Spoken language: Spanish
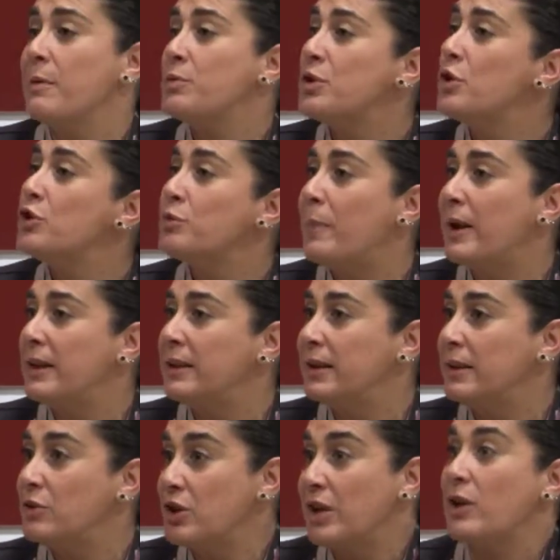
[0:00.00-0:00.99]
vemos en los
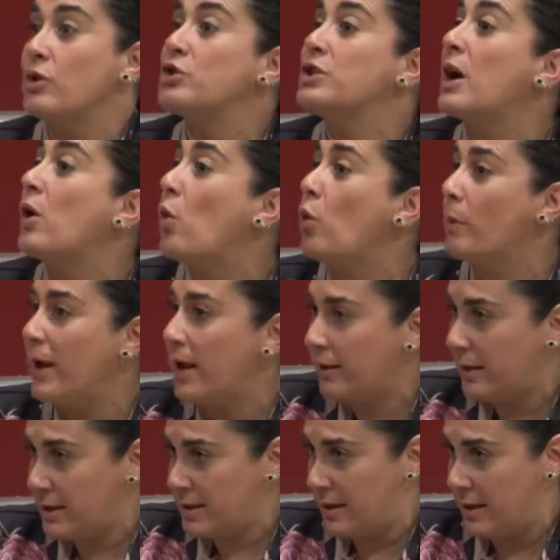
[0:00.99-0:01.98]
palentinos y que no están
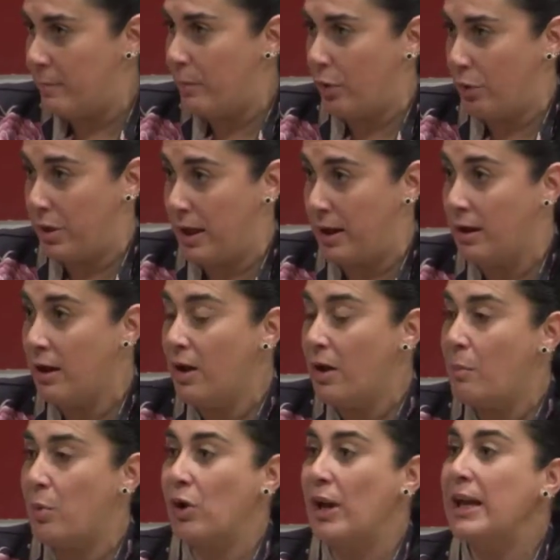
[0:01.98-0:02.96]
cubiertas 100%,
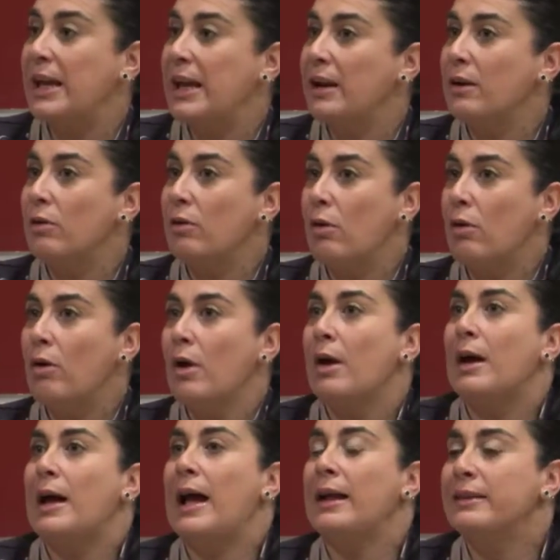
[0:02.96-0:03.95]
porque ¿quién no
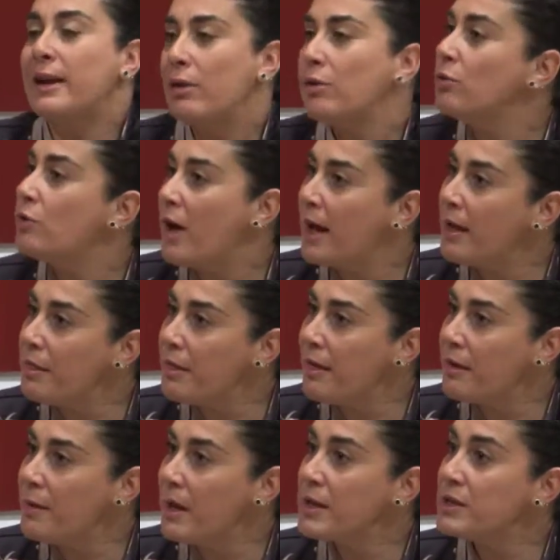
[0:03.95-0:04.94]
ha entrado en una
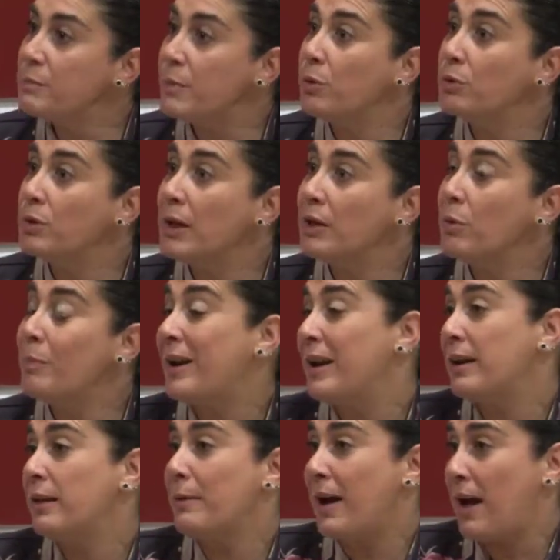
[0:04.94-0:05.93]
agencia de viajes preguntando
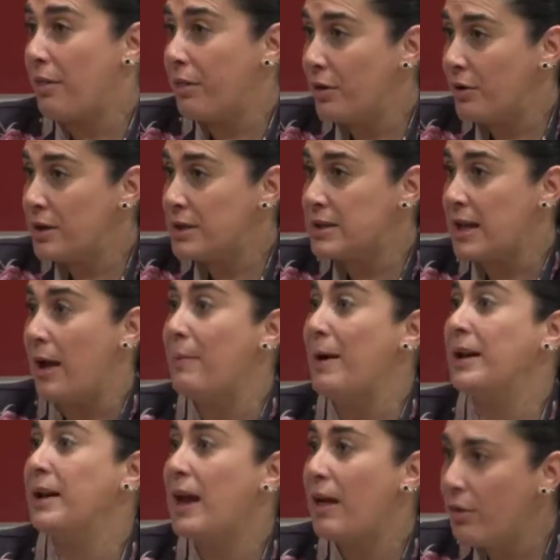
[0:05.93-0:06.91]
para ir de vacaciones a
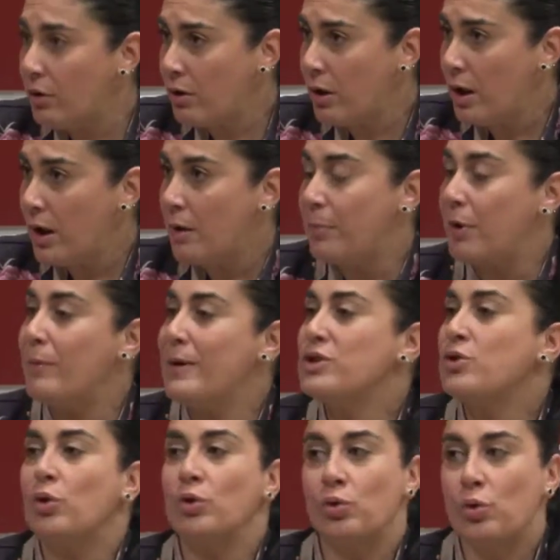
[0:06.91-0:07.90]
Marinador, pero
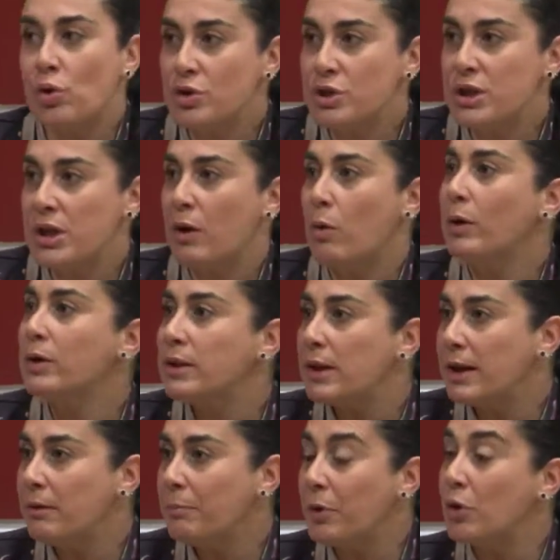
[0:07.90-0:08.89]
vas con tu coche o en
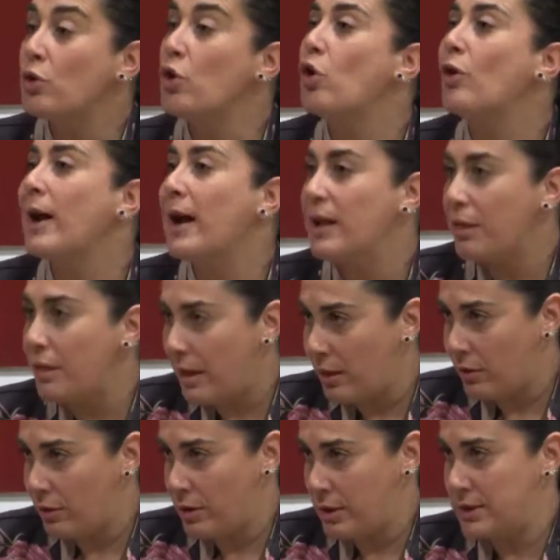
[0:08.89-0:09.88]
tren, pero no
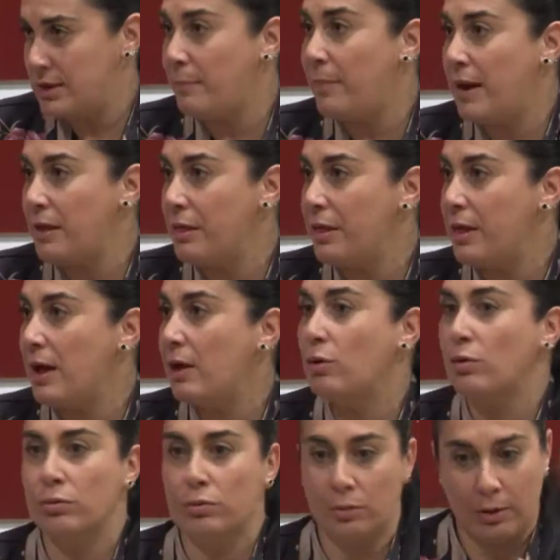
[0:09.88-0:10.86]
organizado desde Palencia
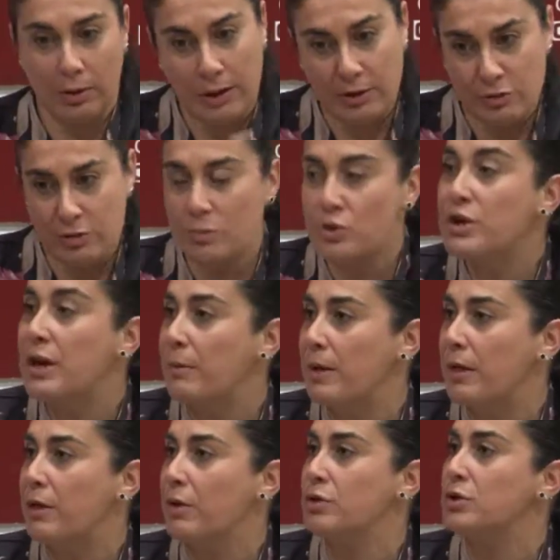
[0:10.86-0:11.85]
con los mismos
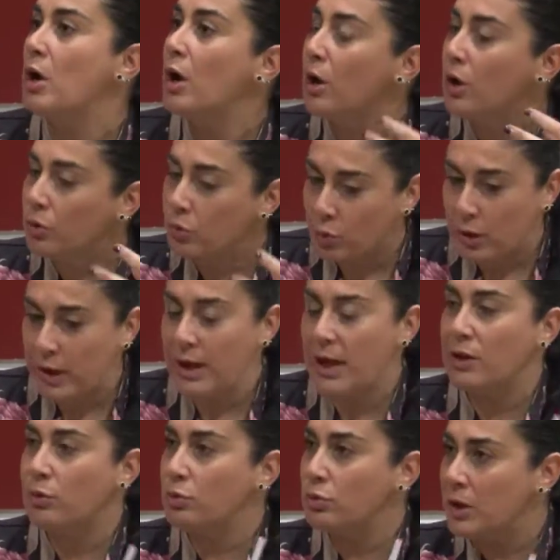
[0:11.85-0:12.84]
servicios, tu
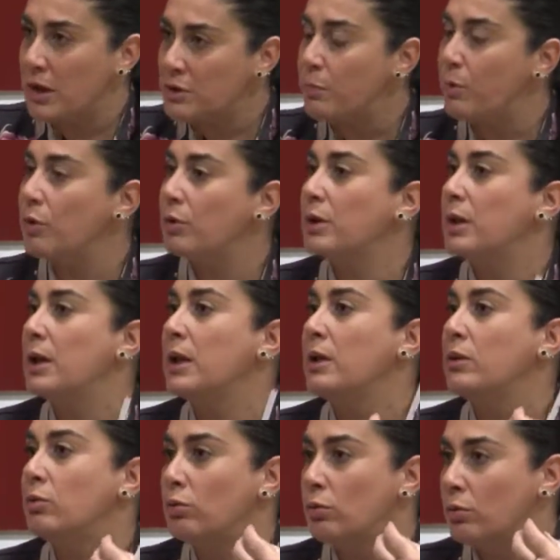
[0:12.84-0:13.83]
guía, tu
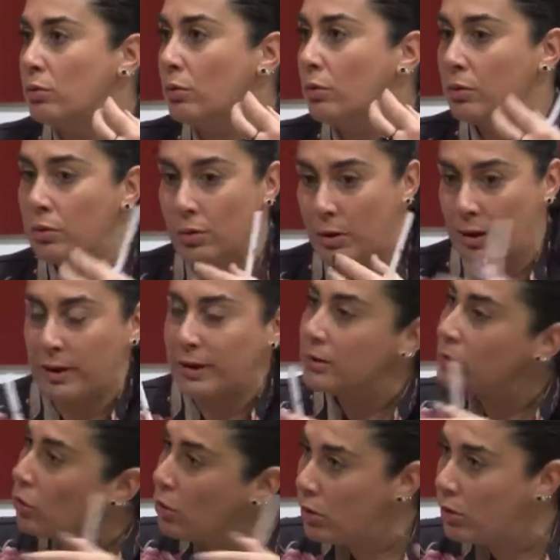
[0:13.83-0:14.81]
transporte, tu,
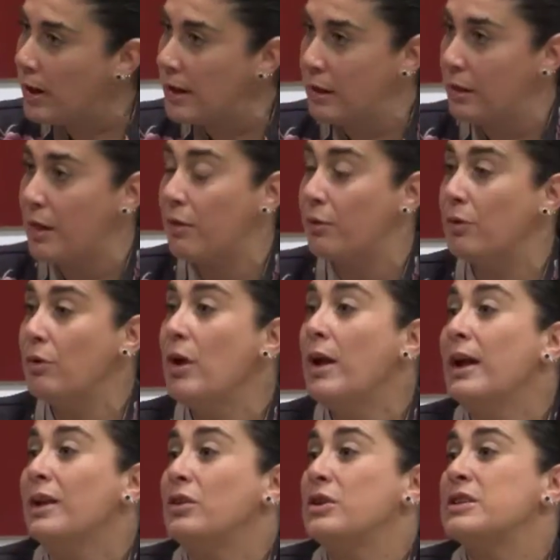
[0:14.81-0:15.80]
eh, todo organizado. ¿no?
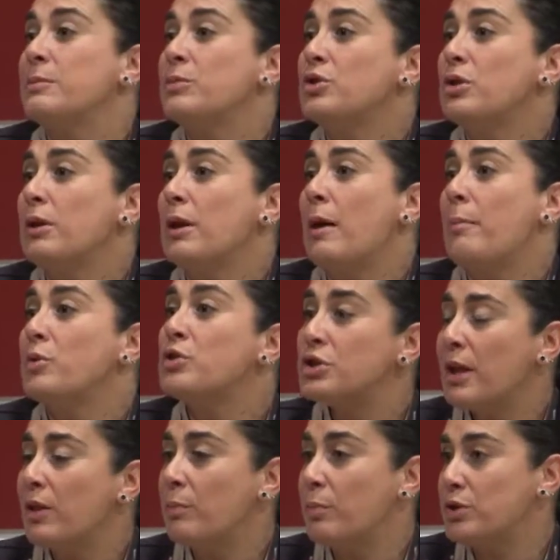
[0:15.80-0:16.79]
Entonces hemos eh,
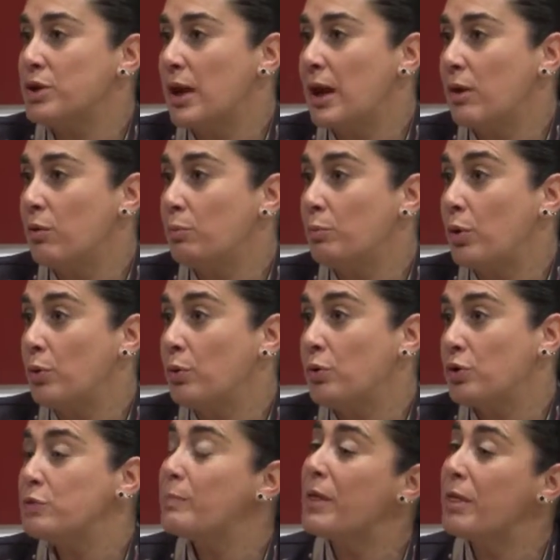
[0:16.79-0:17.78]
apostado por sacar un
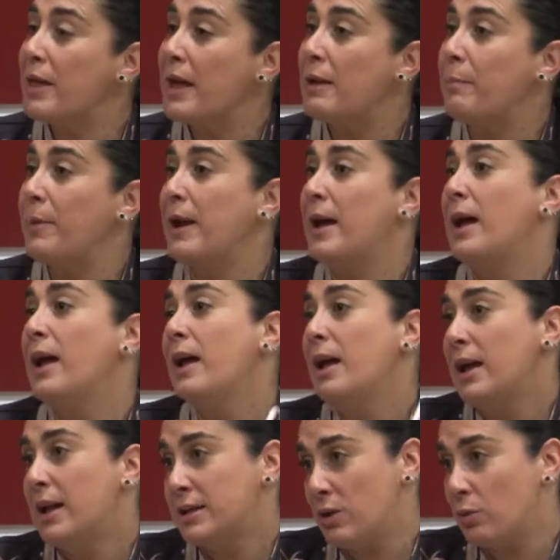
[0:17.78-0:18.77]
producto especial para
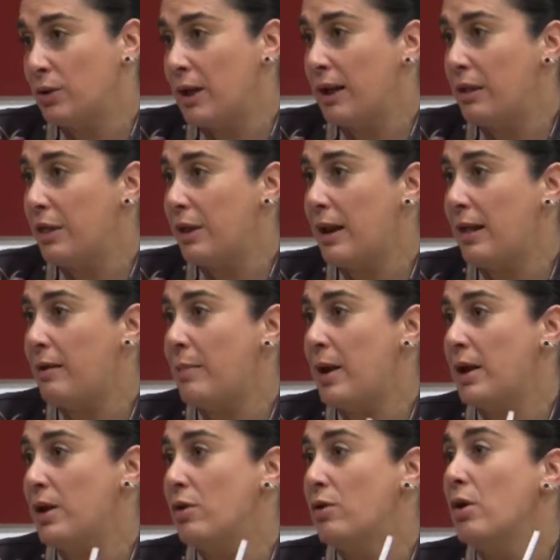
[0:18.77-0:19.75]
segunda quincena de
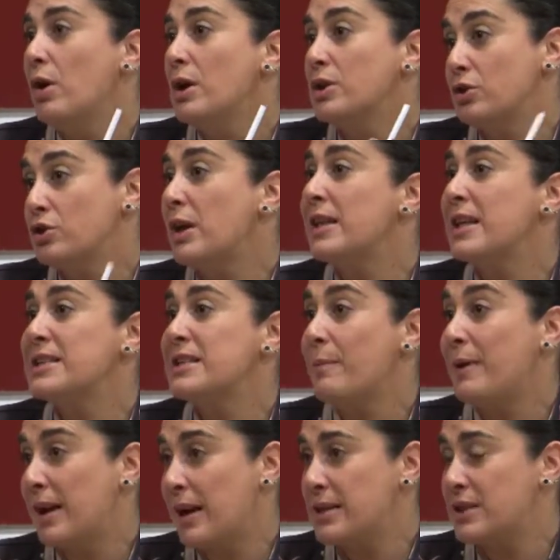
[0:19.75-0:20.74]
mayo, son salidas
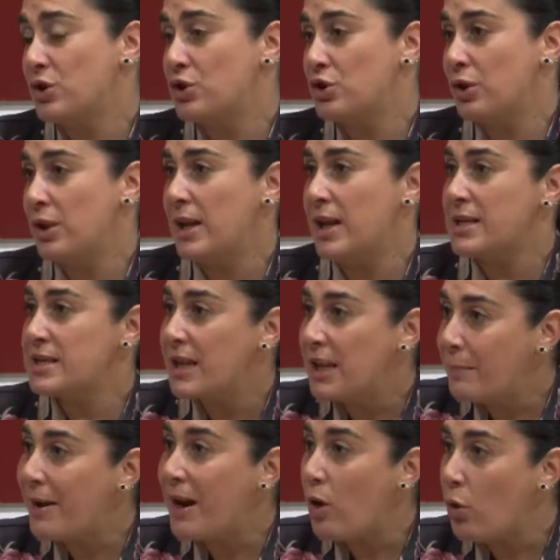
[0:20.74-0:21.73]
semanales de ocho días,
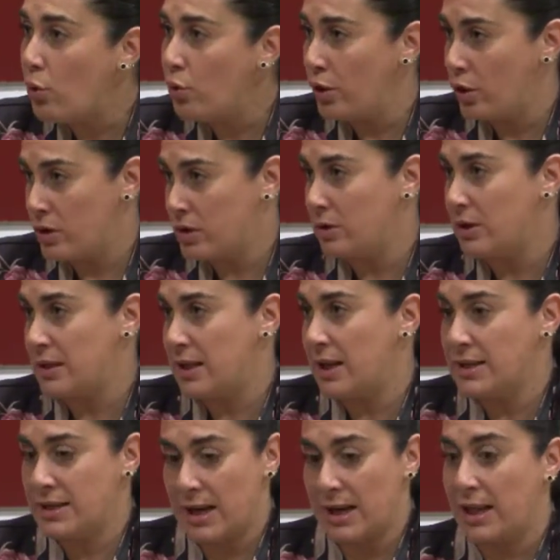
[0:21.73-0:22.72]
y para junio, hasta
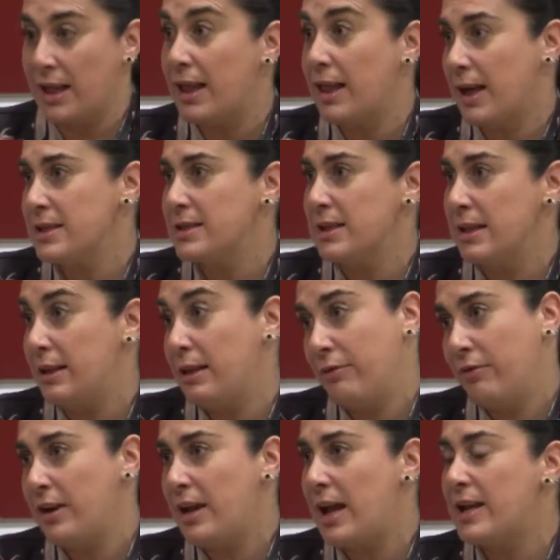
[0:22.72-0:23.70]
la salida de casi
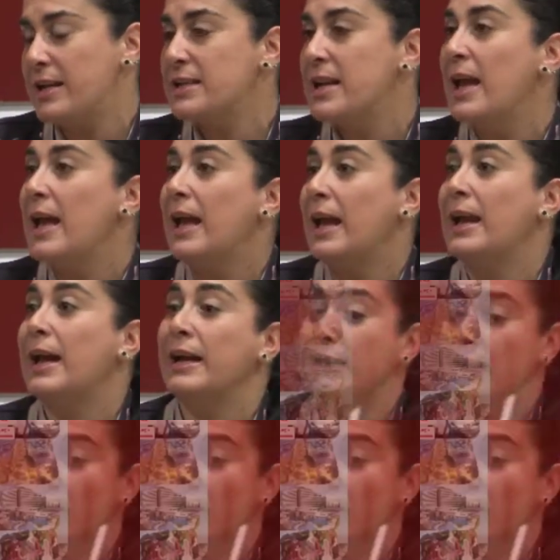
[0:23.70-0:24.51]
de finales, en la que